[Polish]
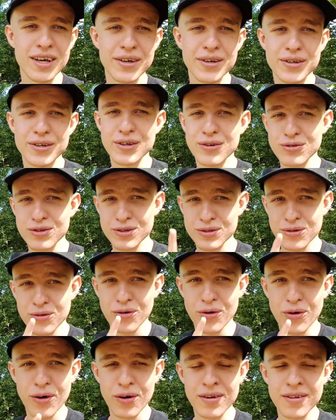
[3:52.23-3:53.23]
już
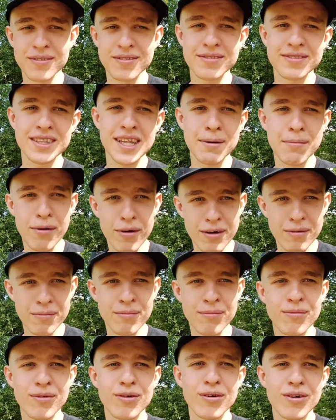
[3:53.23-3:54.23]
niedługo na moim
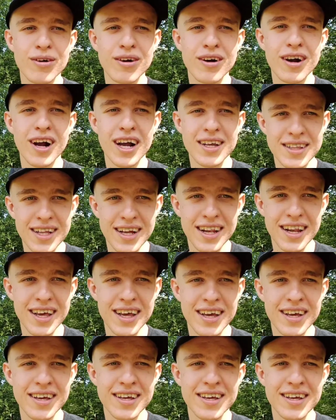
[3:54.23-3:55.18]
kanale.